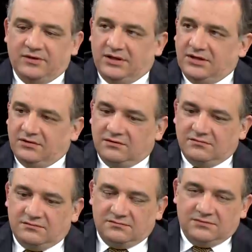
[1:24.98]
hemos
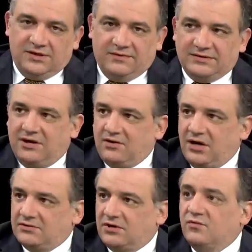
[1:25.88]
tenido
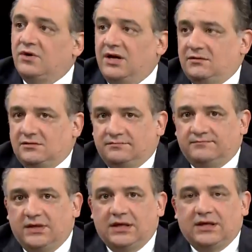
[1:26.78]
demasiado caos acumulado.
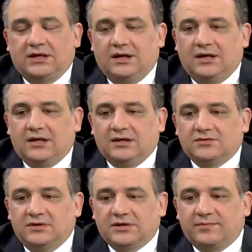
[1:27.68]
¿no? En el
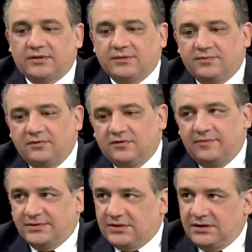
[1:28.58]
caso del transporte
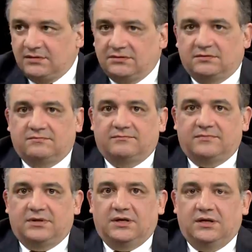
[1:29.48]
público de pasajeros,
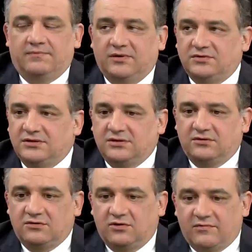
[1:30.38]
en el Perú se
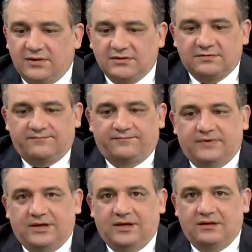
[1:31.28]
hicieron normas
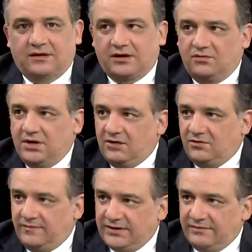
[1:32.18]
que
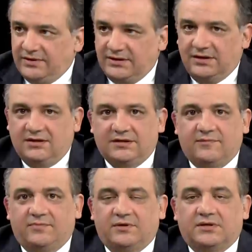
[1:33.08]
desregularon completamente el
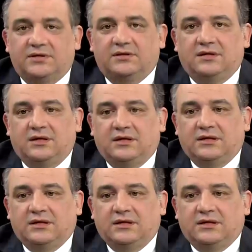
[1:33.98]
transporte